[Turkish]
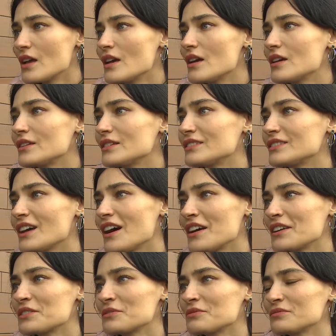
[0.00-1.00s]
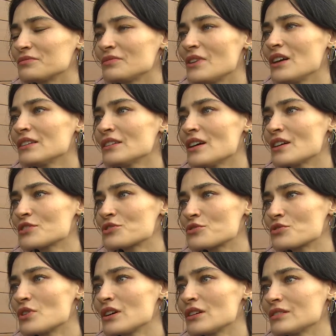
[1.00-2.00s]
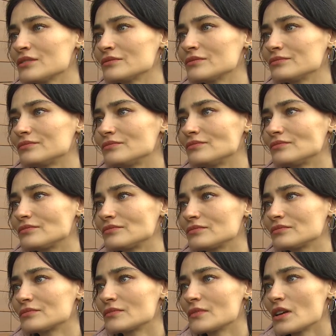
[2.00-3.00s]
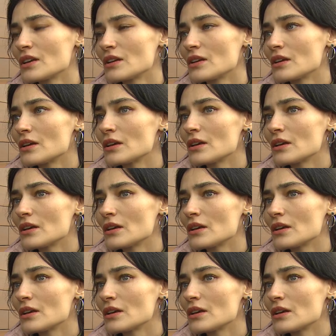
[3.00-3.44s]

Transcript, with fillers: Ne bileyim yani. Yani vallahi bir şu önce an... olmak ister misiniz bir şeye?